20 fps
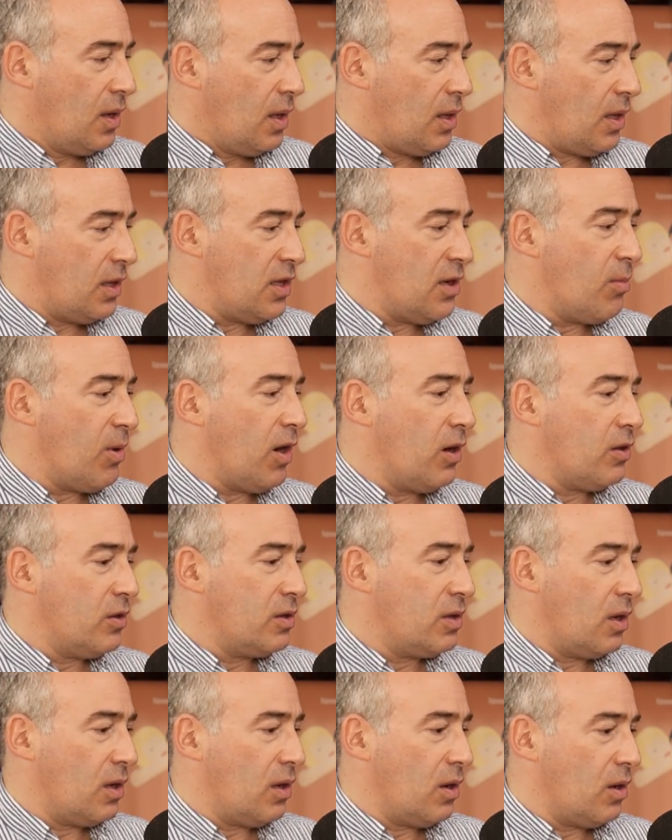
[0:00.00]
les
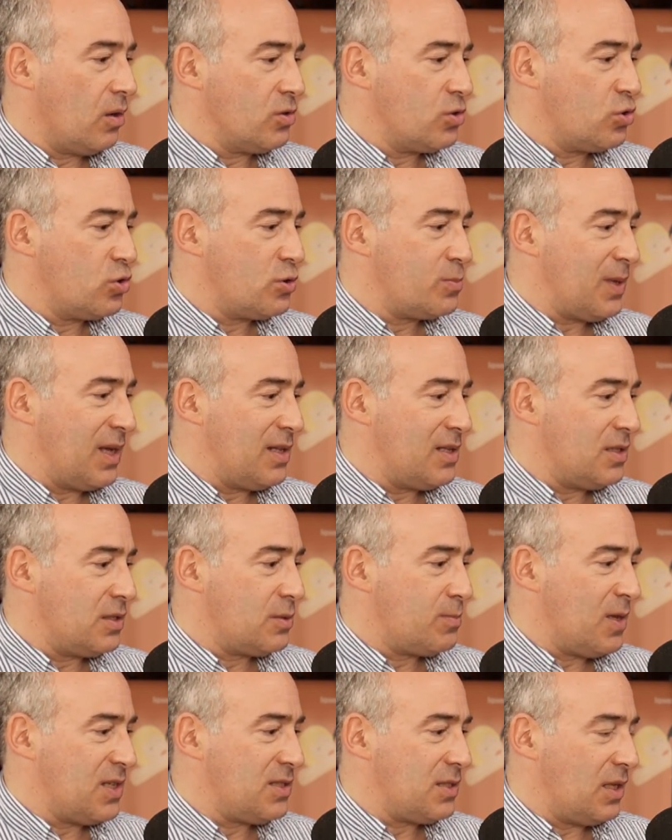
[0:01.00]
demandes en
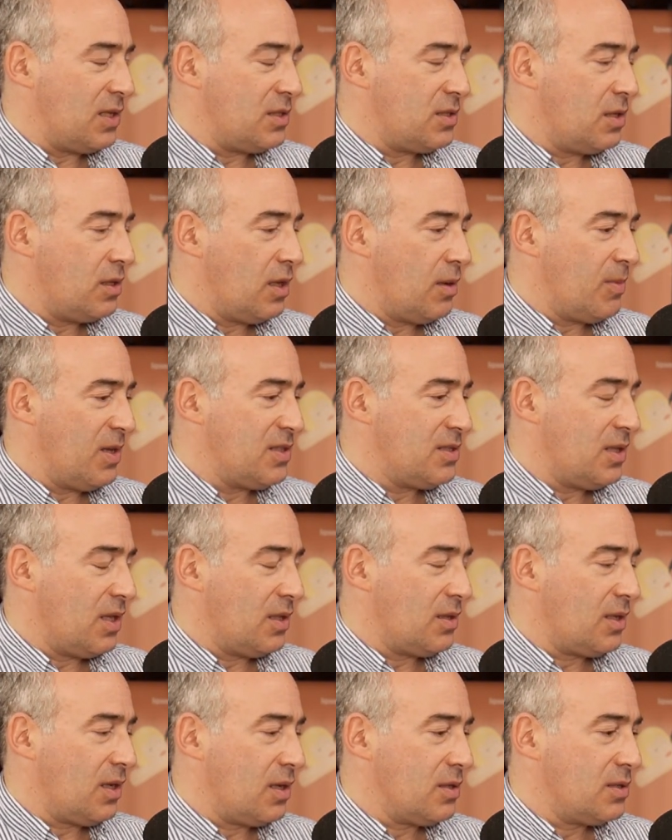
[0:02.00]
sous-spécialité de la médecine
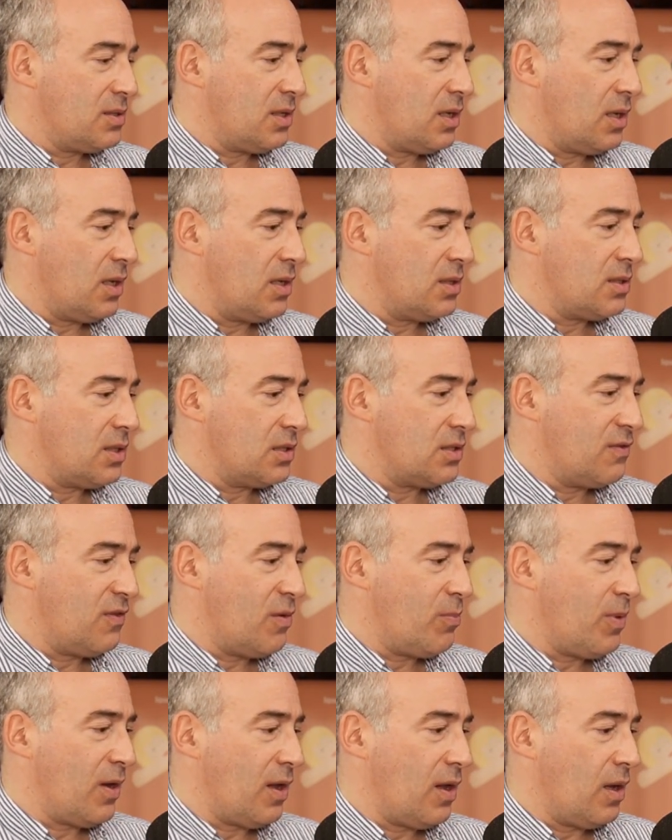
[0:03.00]
interne, ça, se
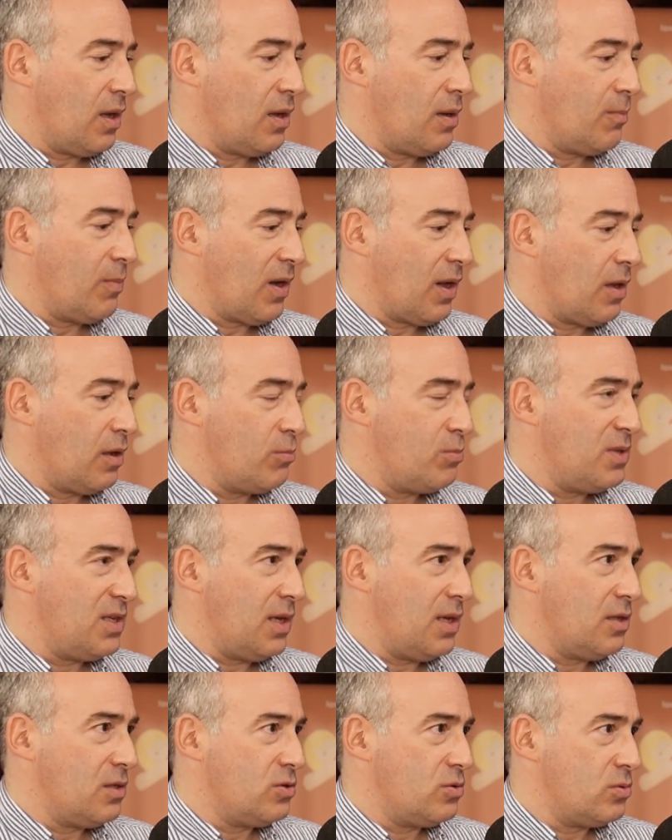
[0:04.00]
fait par, le
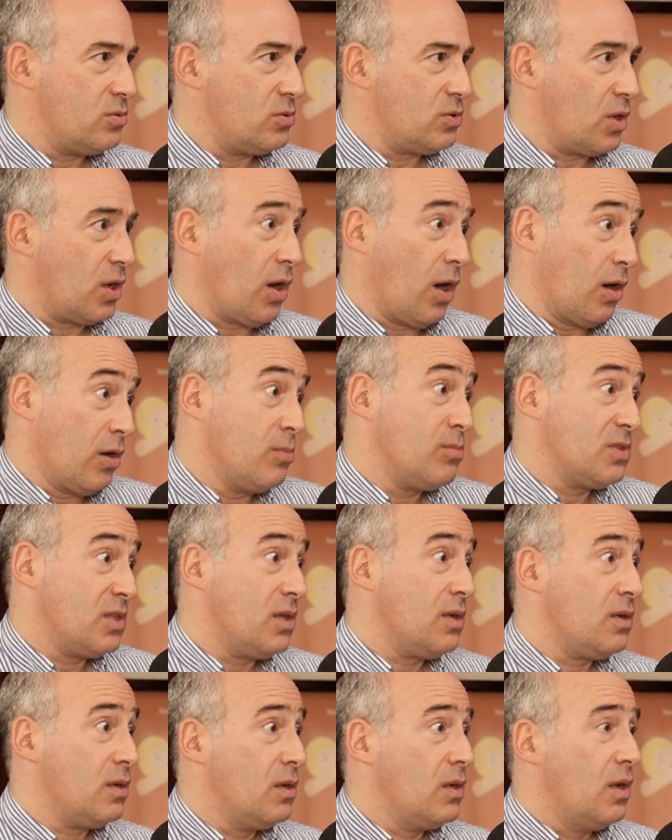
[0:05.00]
biais du, CARMS.
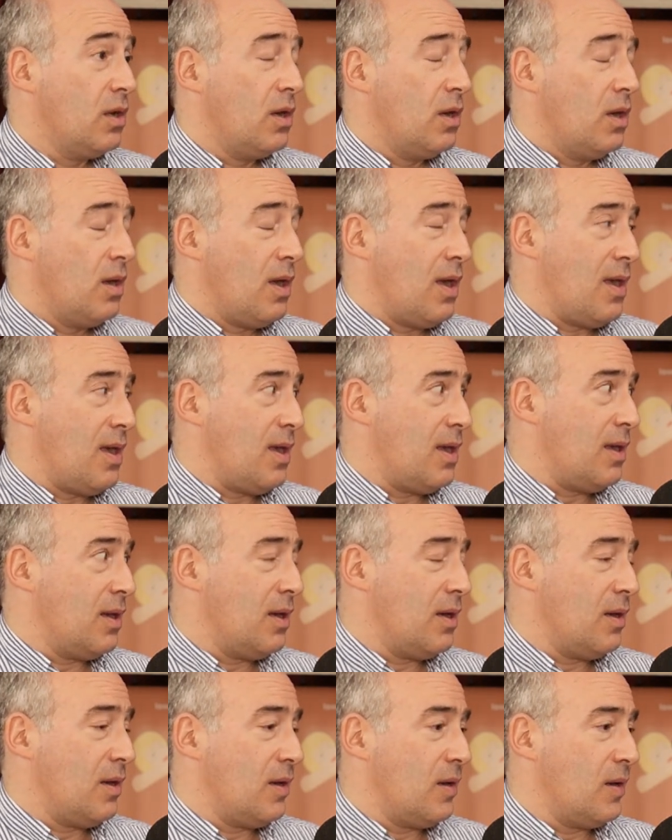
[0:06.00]
Mm-hmm. Et
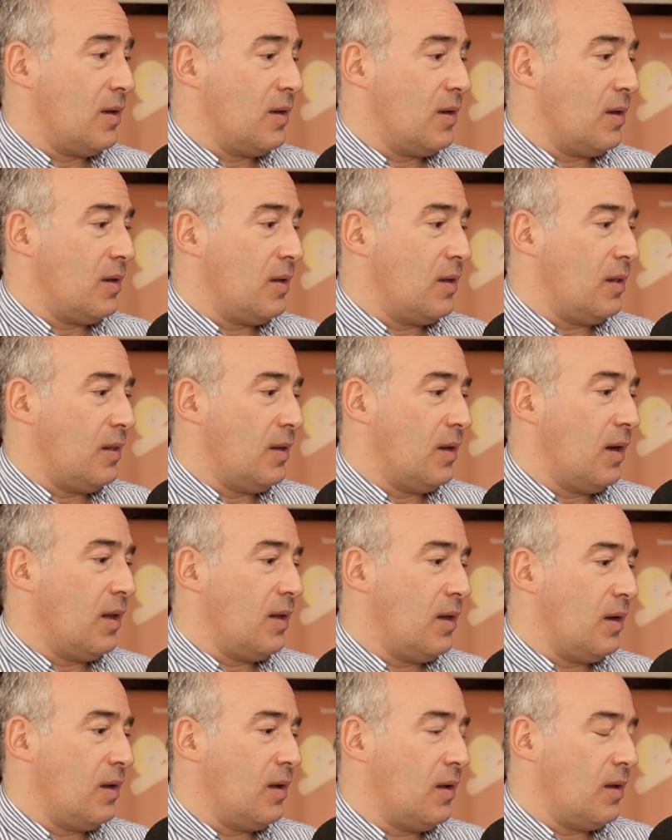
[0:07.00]

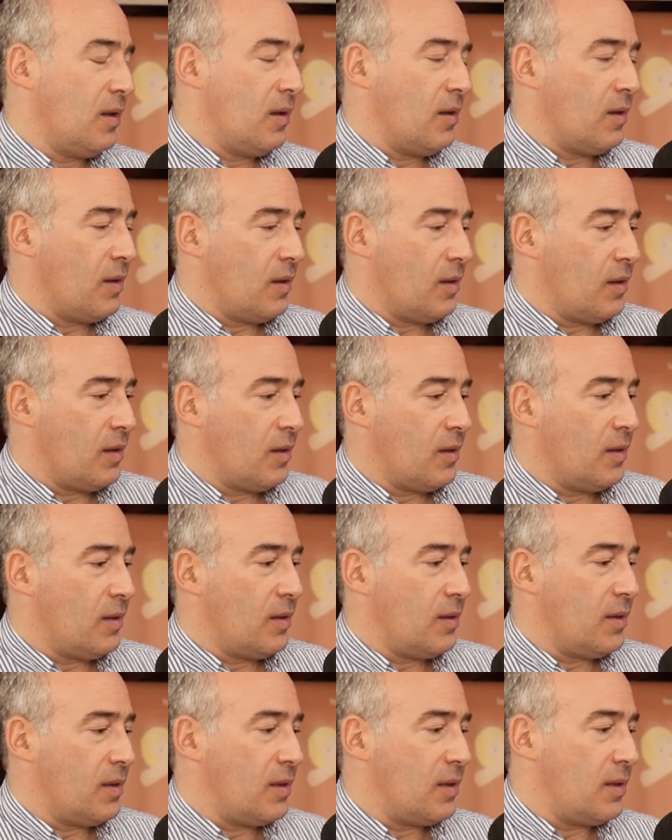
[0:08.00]
là,
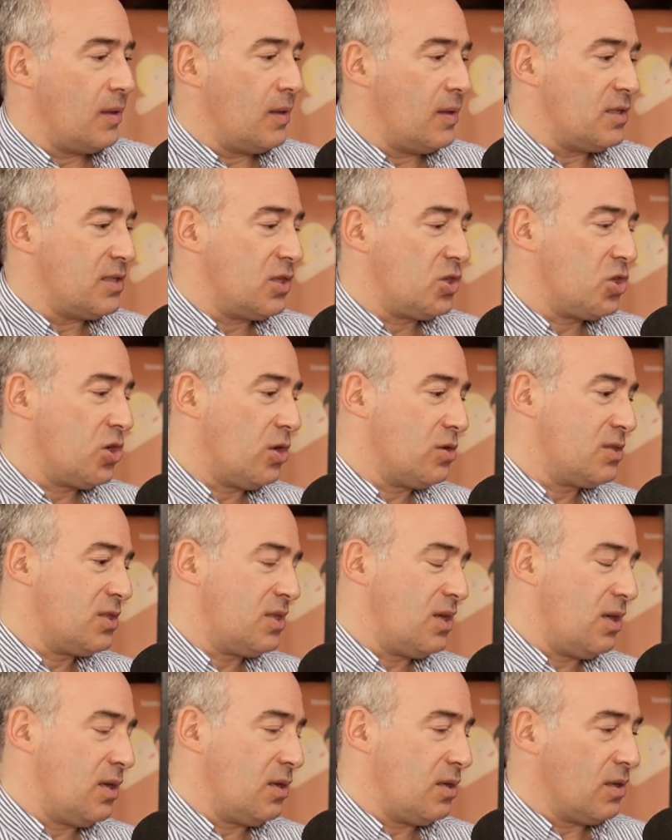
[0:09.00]
les,
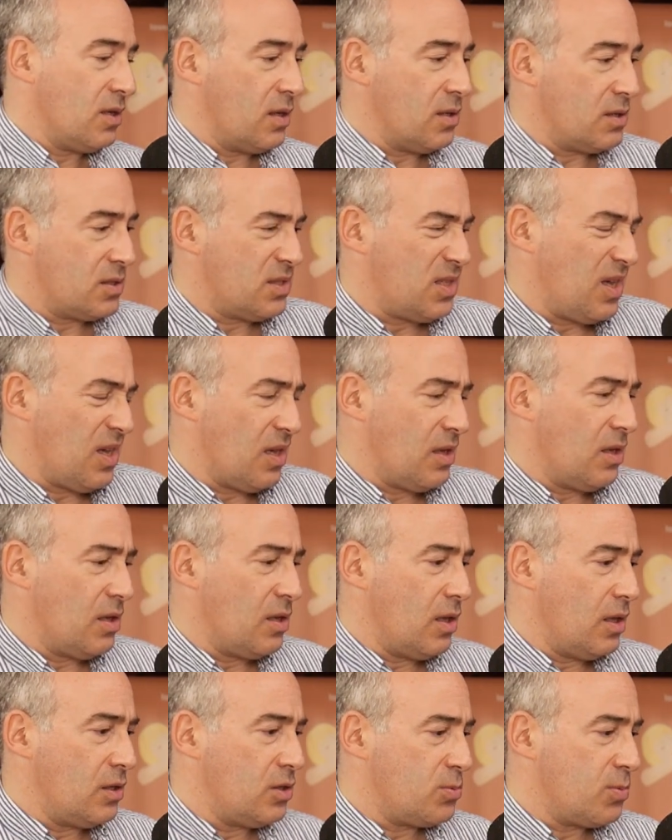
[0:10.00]
échéanciers,
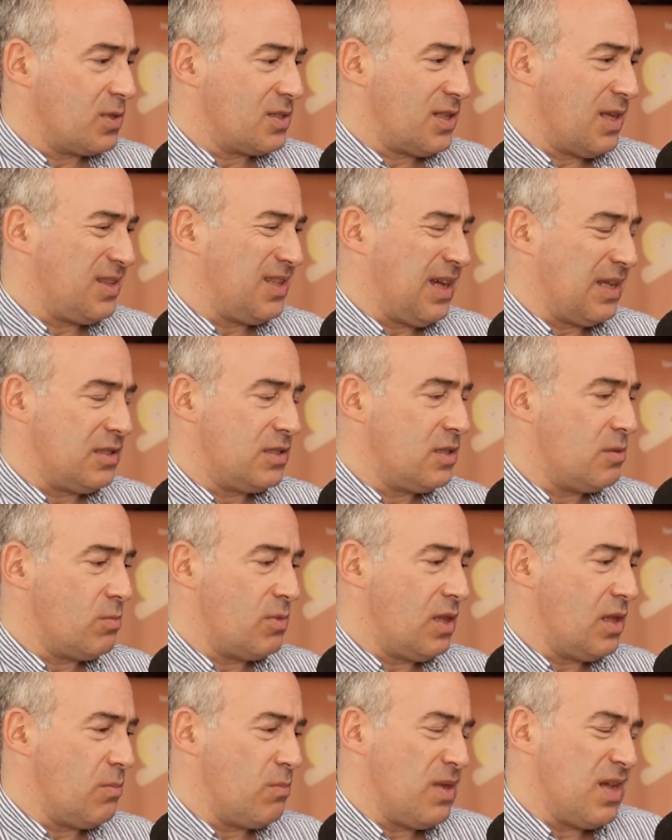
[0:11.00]
c'est, je pense, la date
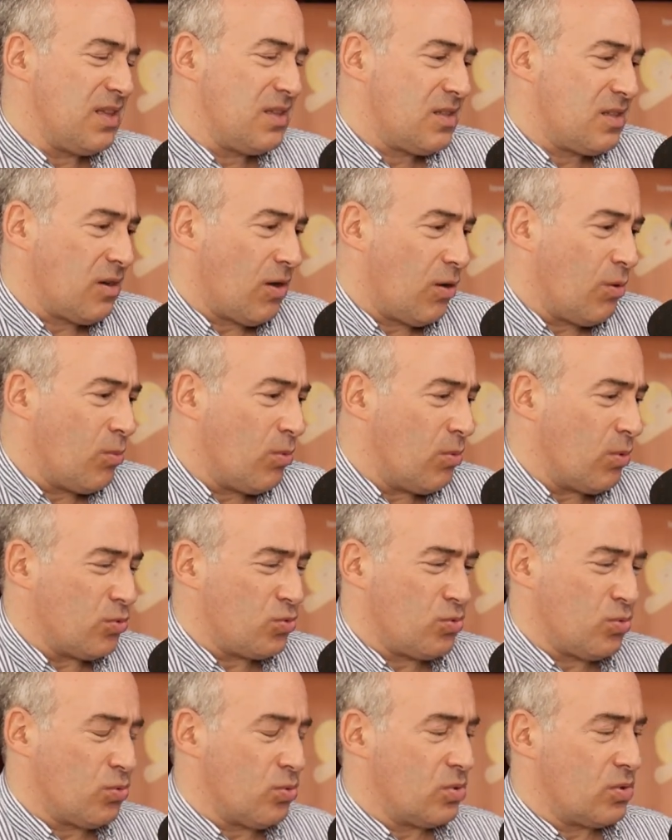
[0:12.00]
limite
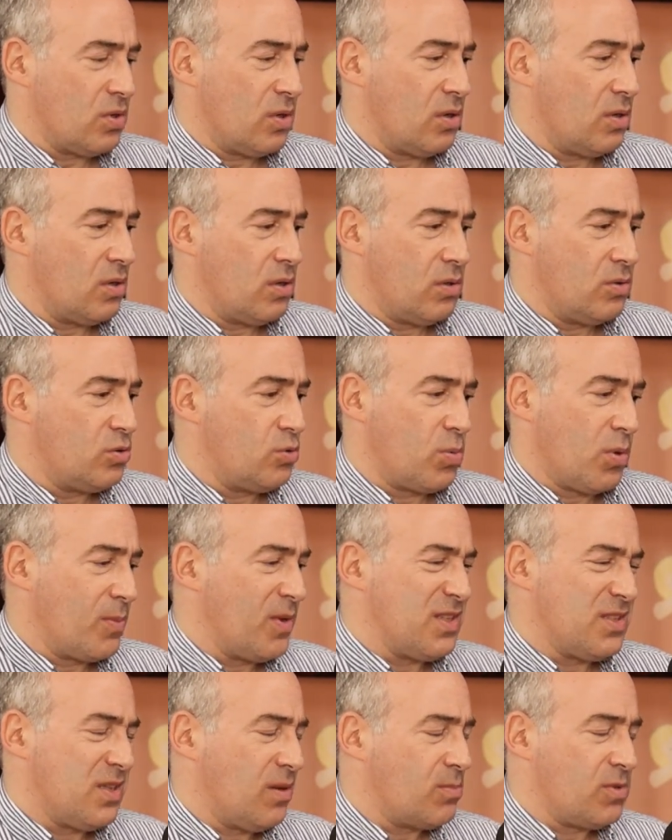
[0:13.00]
autour du
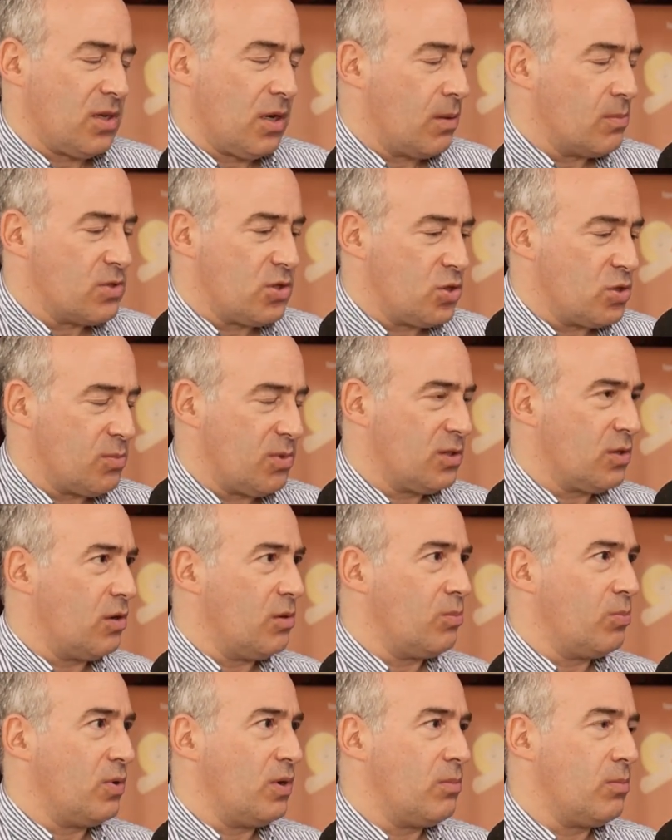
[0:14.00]
1er septembre, si je ne me
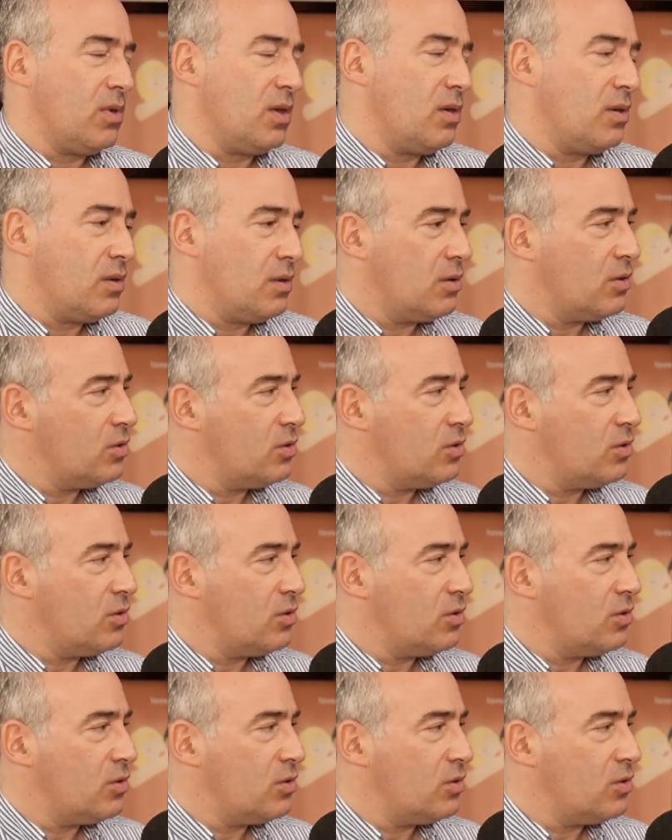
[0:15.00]
trompe pas. Mais